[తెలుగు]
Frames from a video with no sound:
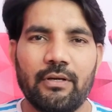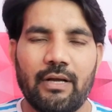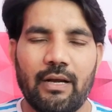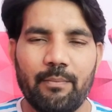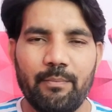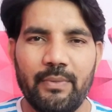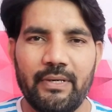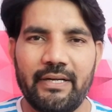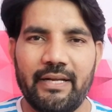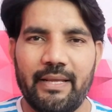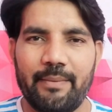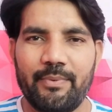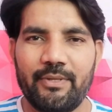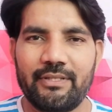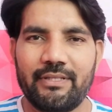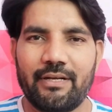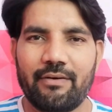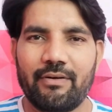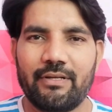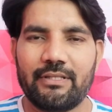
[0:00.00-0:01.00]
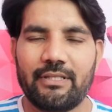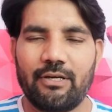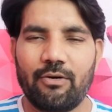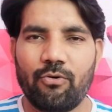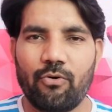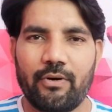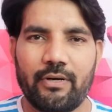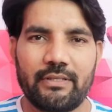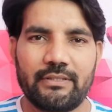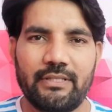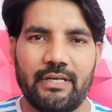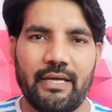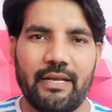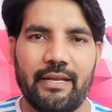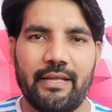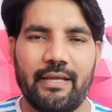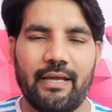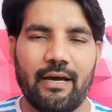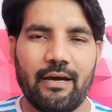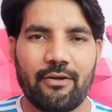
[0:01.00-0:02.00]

కంప్లీట్ అయిపోయిన తర్వాత ఒక్కసారి